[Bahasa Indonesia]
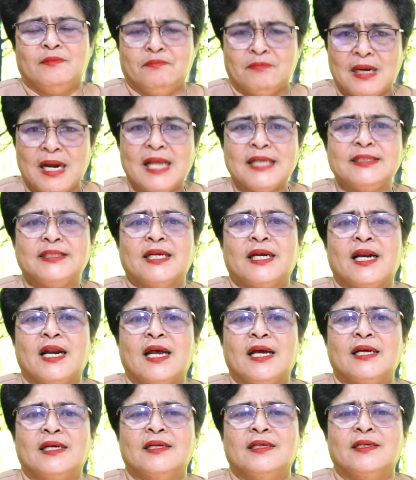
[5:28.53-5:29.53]

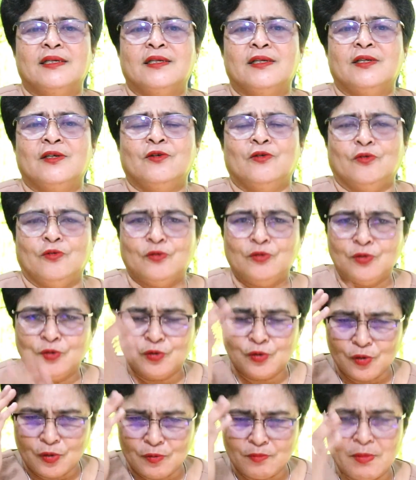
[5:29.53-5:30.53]
belajarlah
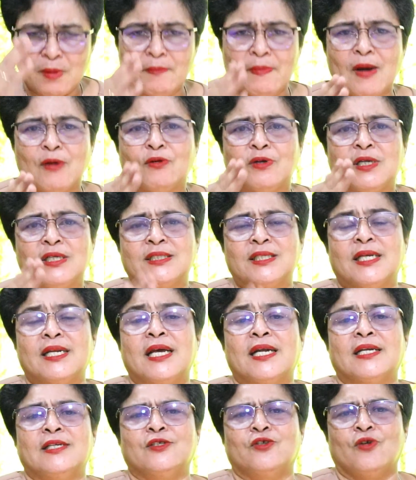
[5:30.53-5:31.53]
untuk membangun
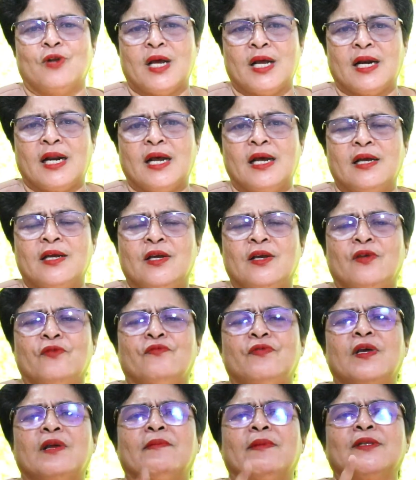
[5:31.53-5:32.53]
kesadaran saudara.
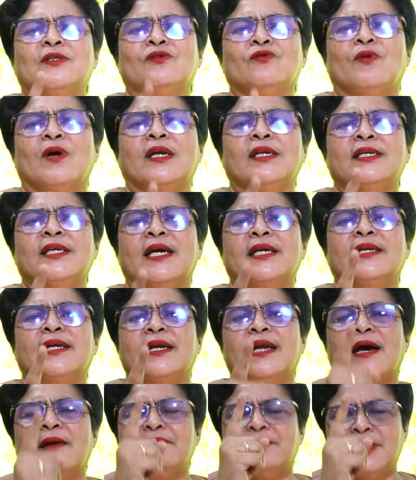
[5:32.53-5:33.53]
Firman Tuhan ya
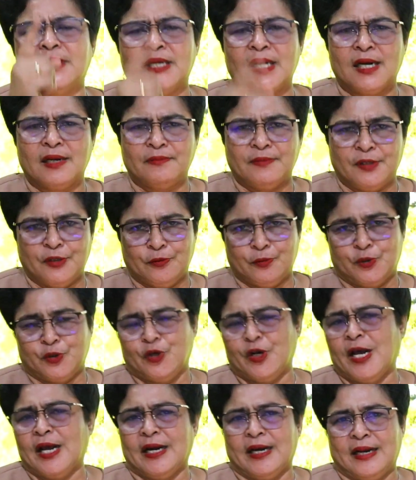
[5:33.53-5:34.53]
dan amin dalam hidup
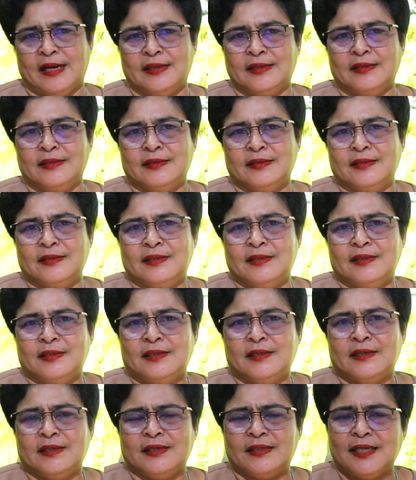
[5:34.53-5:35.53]
saudara.
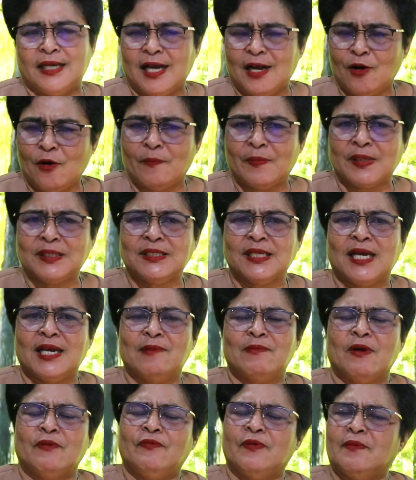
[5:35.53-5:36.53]
Ketika engkau
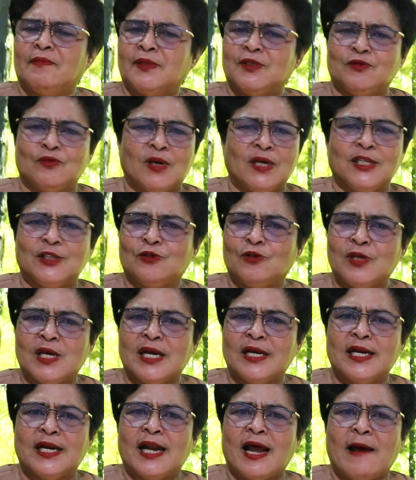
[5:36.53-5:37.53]
percaya bahwa firman Tuhan itu
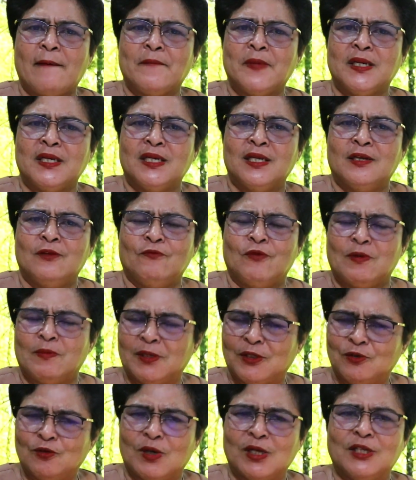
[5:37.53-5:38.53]
ya dan amin,
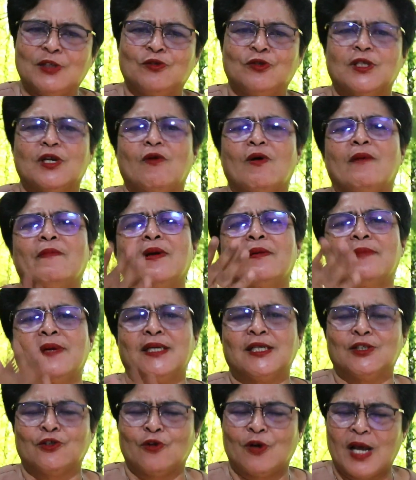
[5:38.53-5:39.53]
firman Tuhan itu jawaban
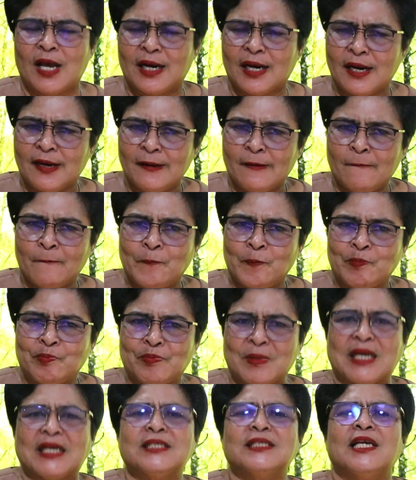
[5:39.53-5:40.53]
bagi saudara,
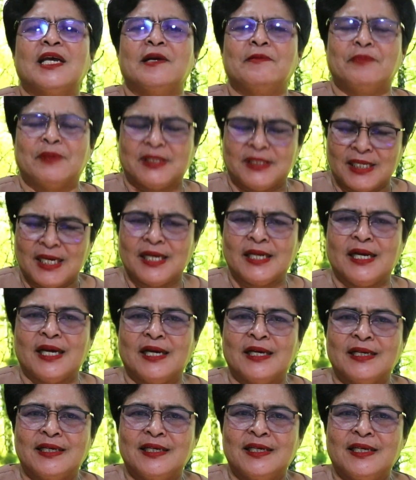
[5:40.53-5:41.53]
maka saya
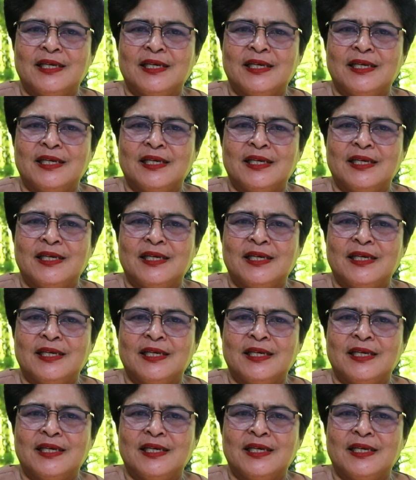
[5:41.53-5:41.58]
percaya